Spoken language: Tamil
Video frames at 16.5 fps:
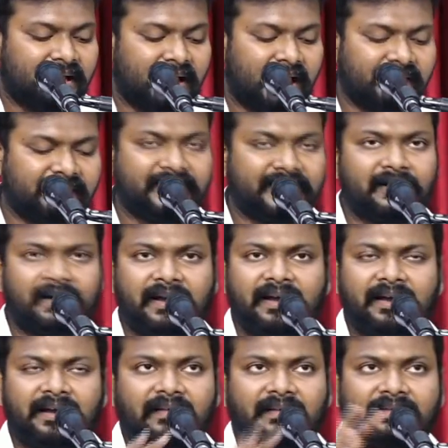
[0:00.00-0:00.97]
அந்த
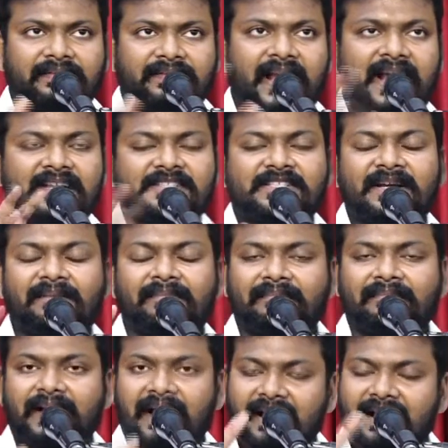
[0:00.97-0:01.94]
தேசம்
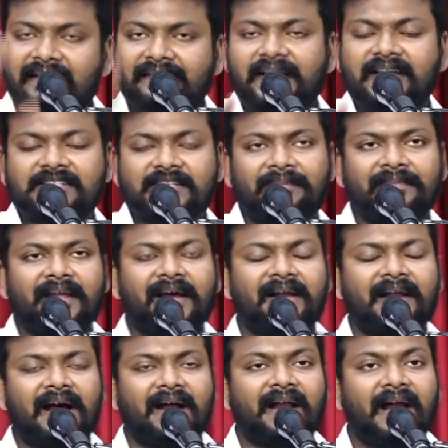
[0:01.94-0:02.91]
நல்ல
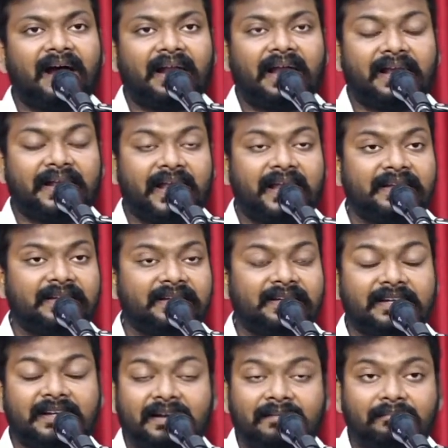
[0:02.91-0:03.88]
தேசம்தான் ஆனால் அங்கே
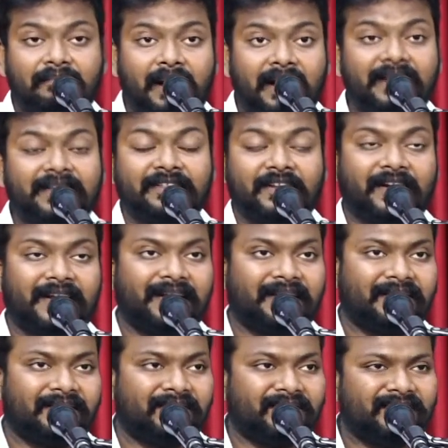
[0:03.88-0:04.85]
இருக்கிற
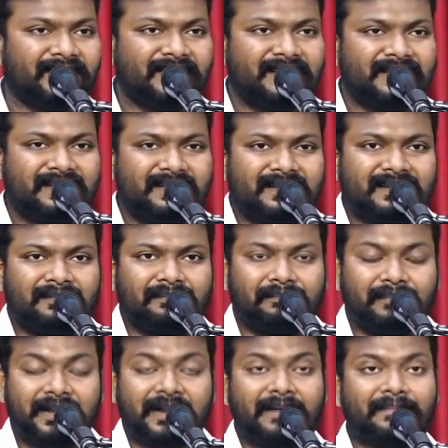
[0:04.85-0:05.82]
மனிதர்கள்
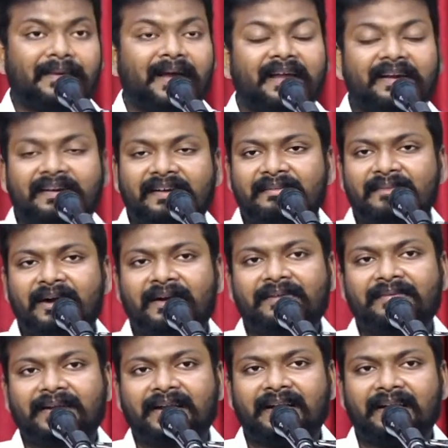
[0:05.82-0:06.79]
மிக
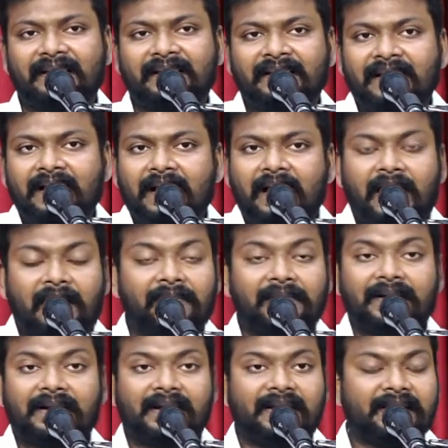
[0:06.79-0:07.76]
பயங்கரமானவர்கள்
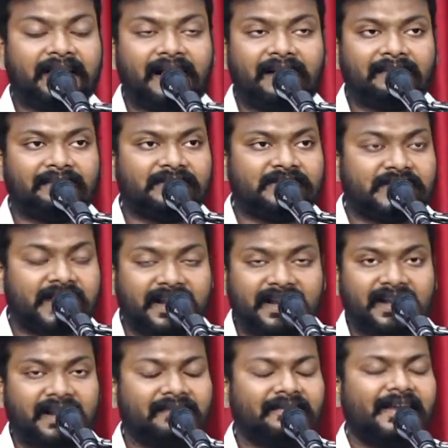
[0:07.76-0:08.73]
அவர்களை நாம்
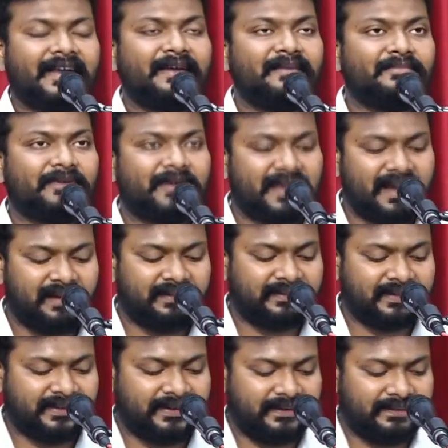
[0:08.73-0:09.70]
ஜெயிக்கவே
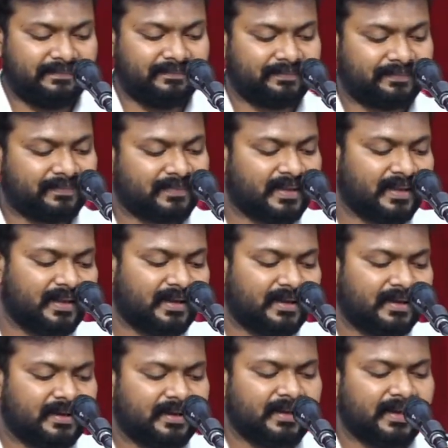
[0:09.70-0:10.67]
முடியாது
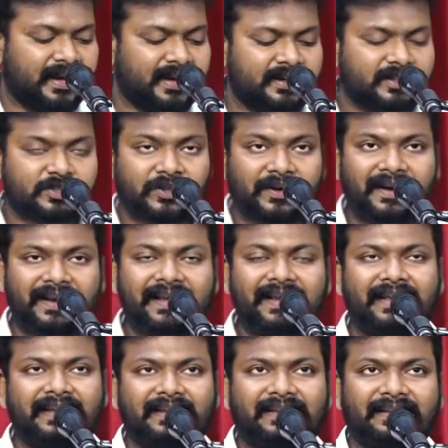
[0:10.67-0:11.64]
என்று
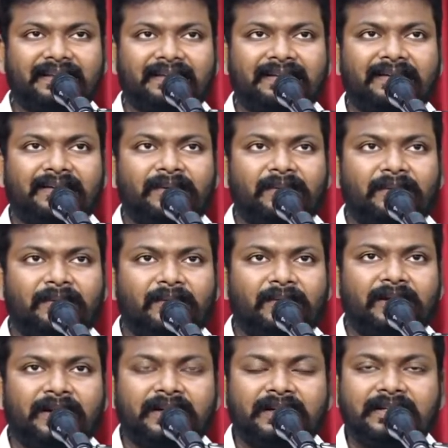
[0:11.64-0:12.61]
சொல்லி
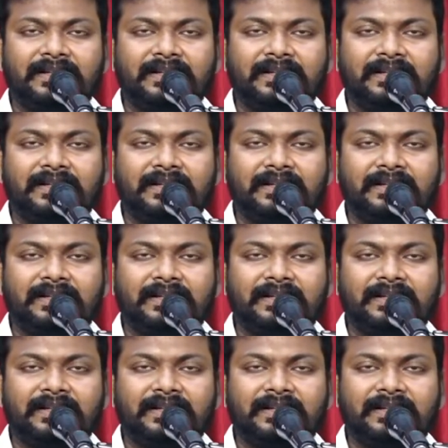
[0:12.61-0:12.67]
ஒரு